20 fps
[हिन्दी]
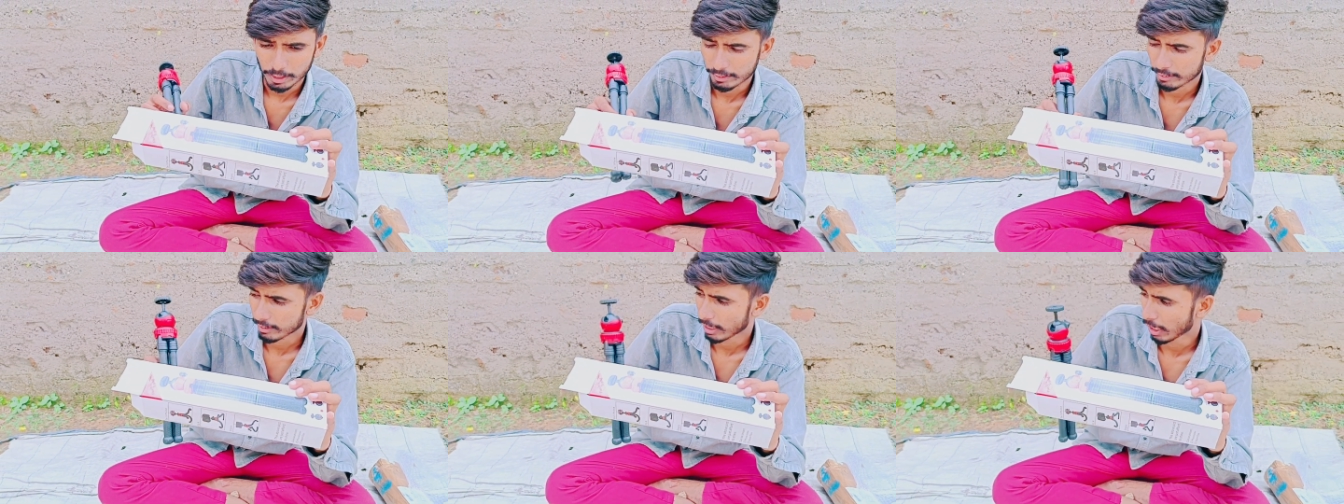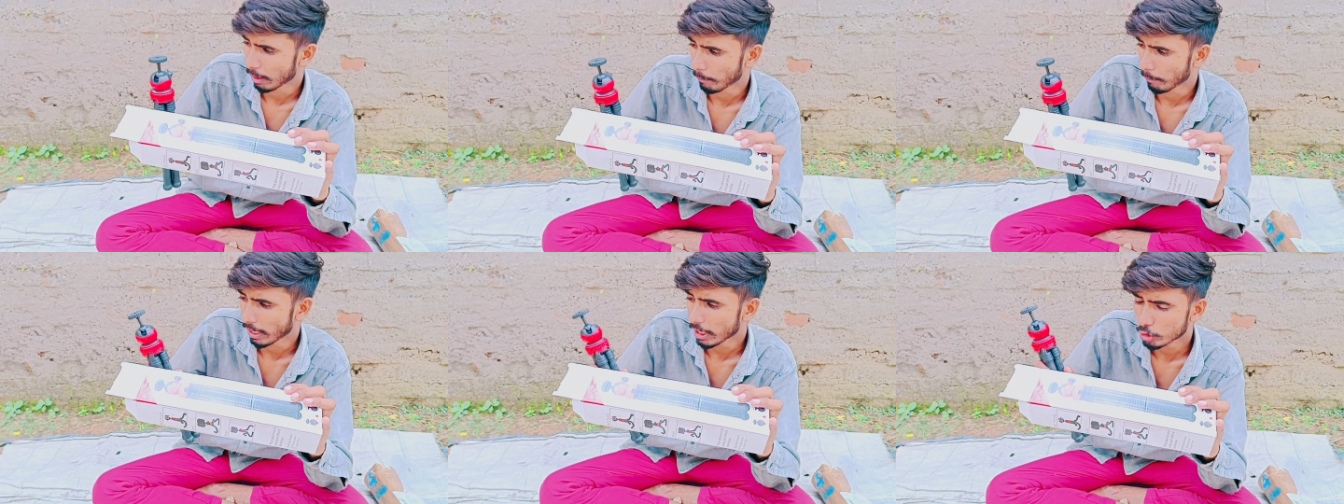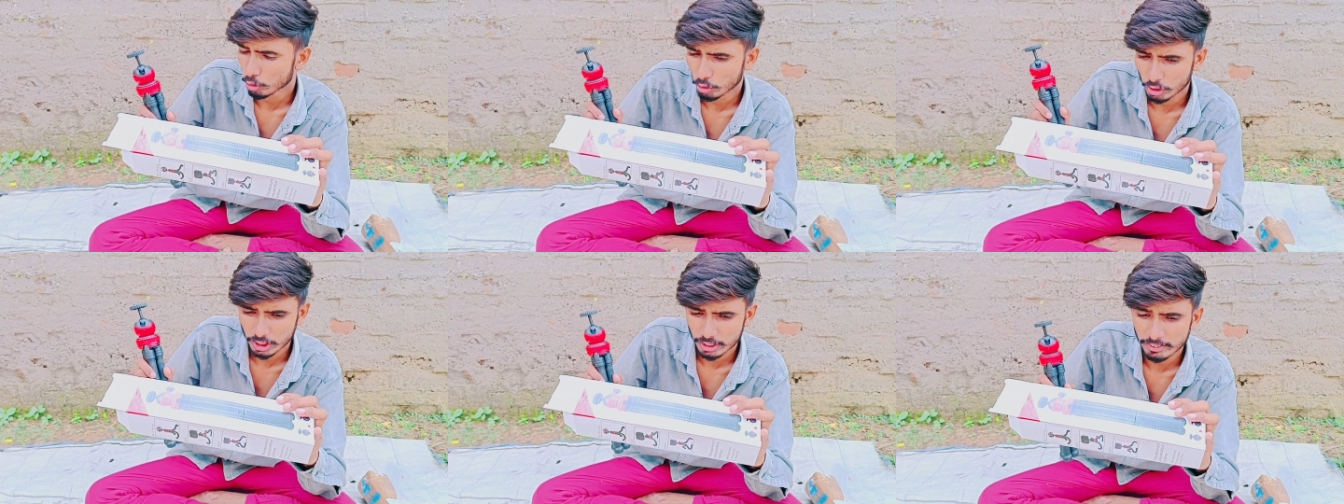इसका लंबाई
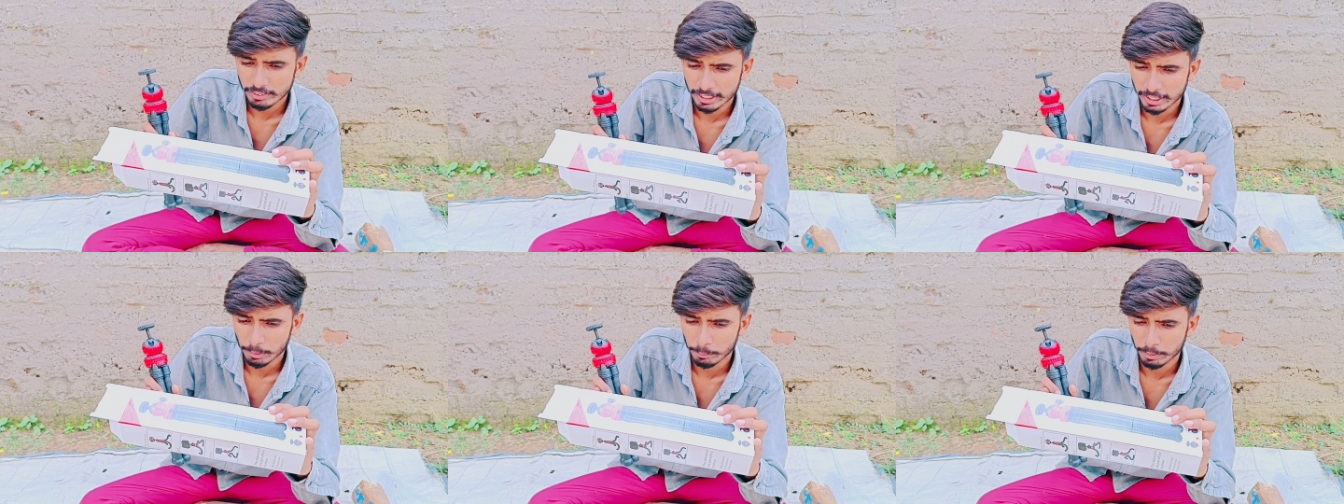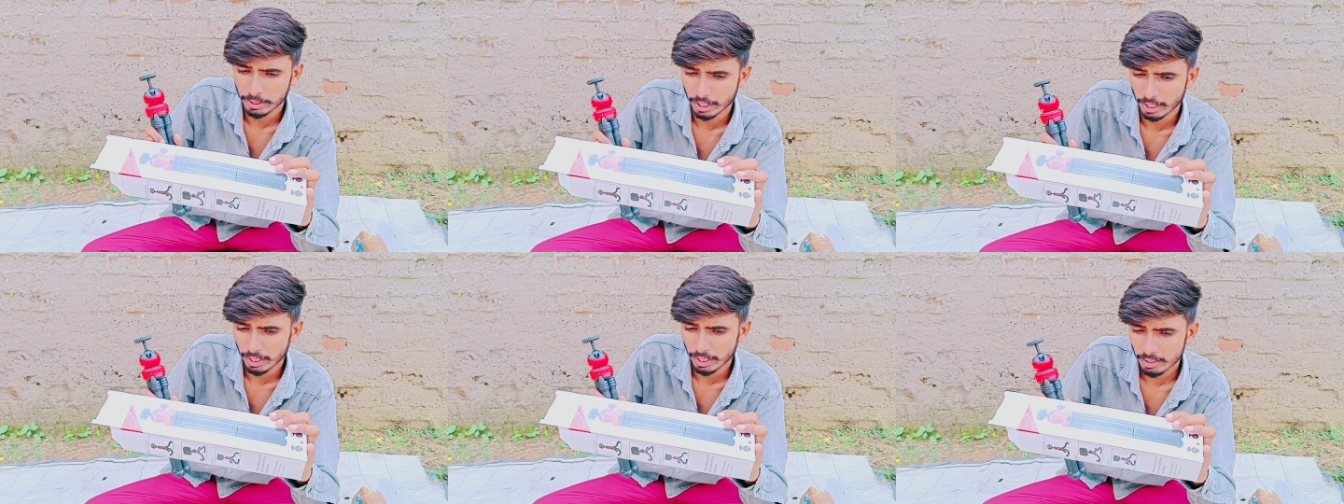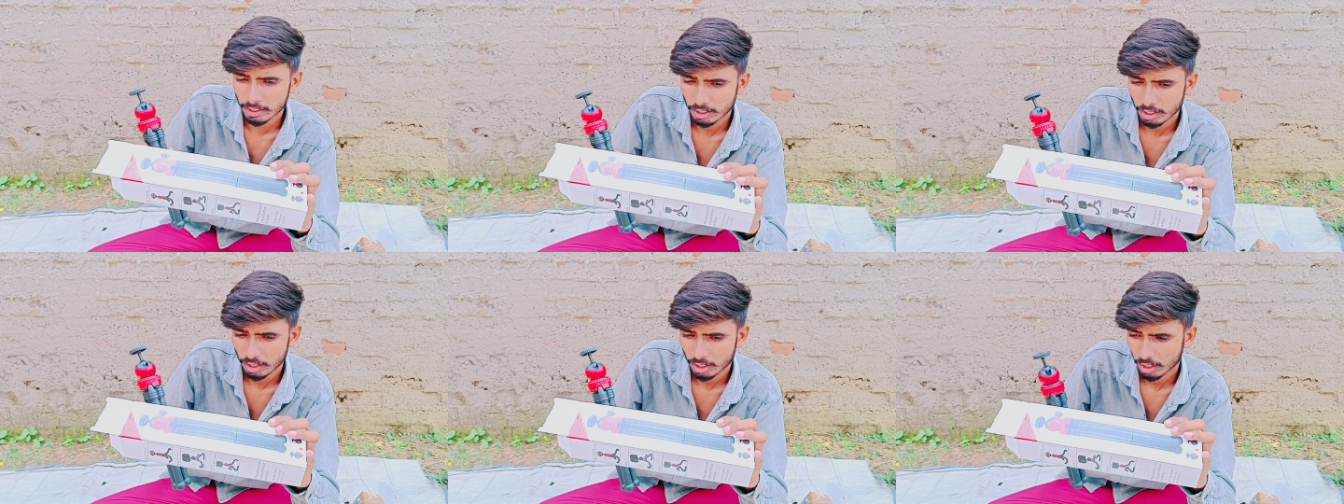जो तीस सेंटीमीटर है
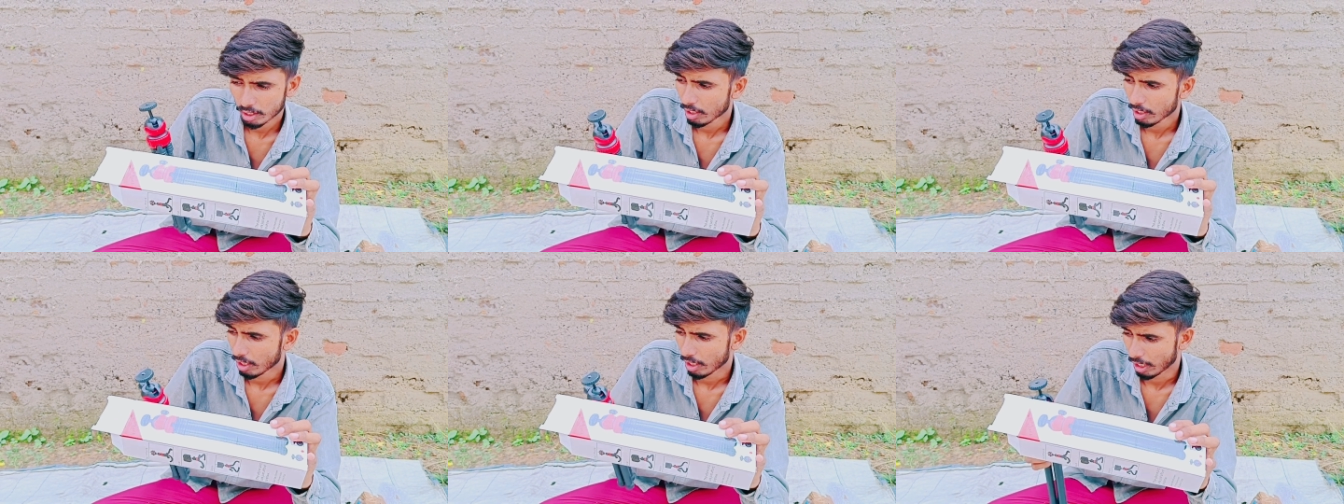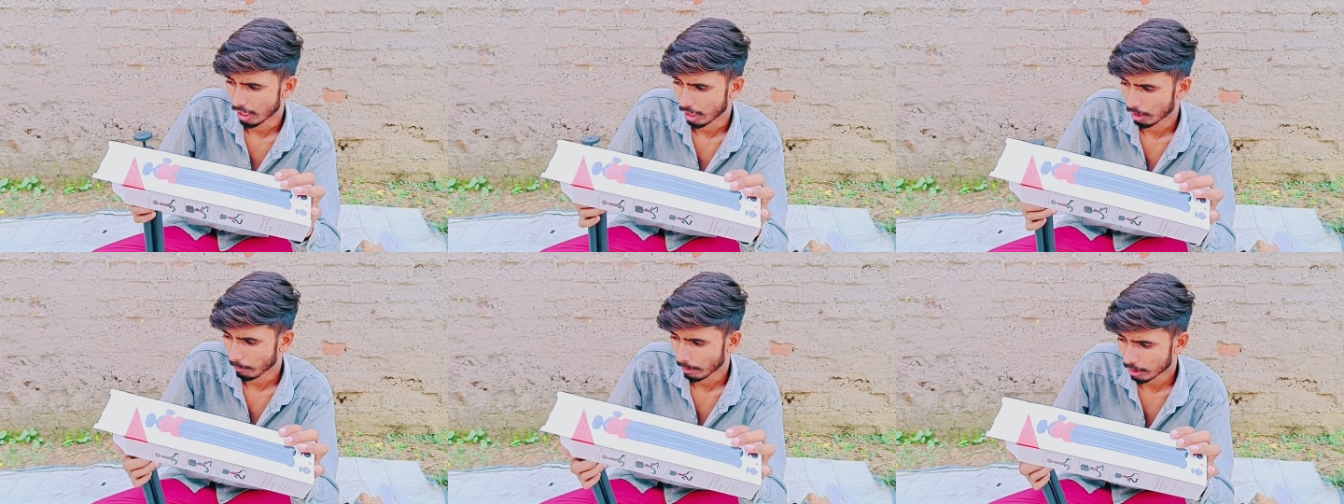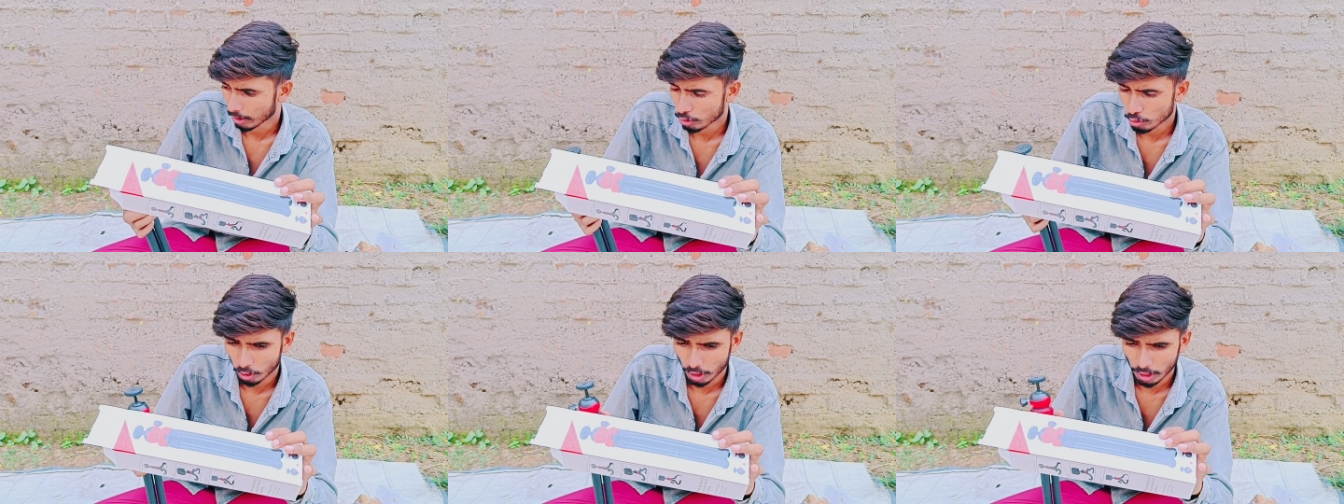और
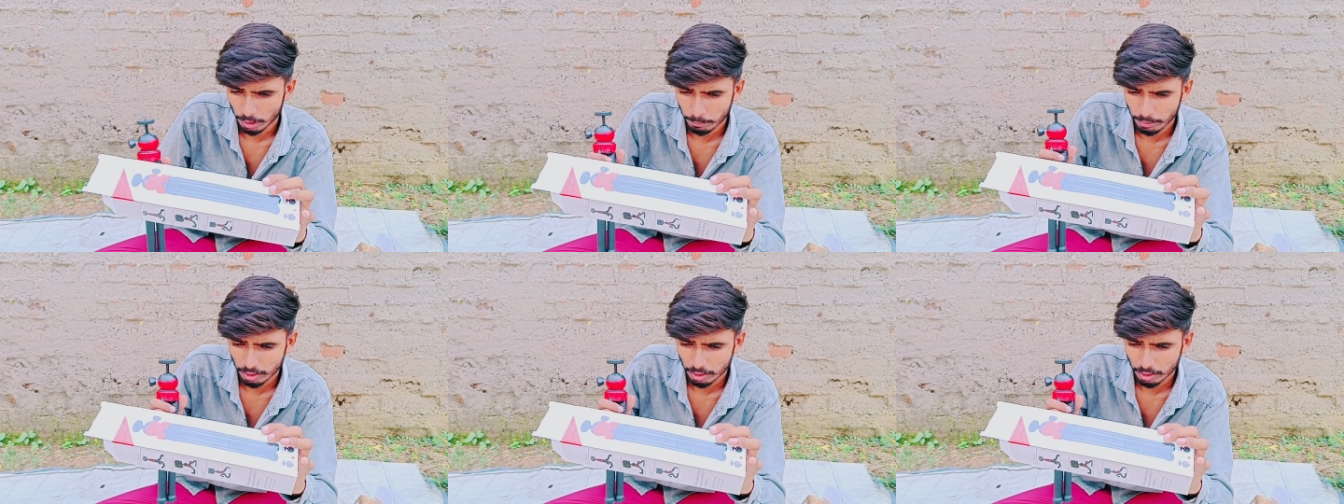बाकी चौड़ाई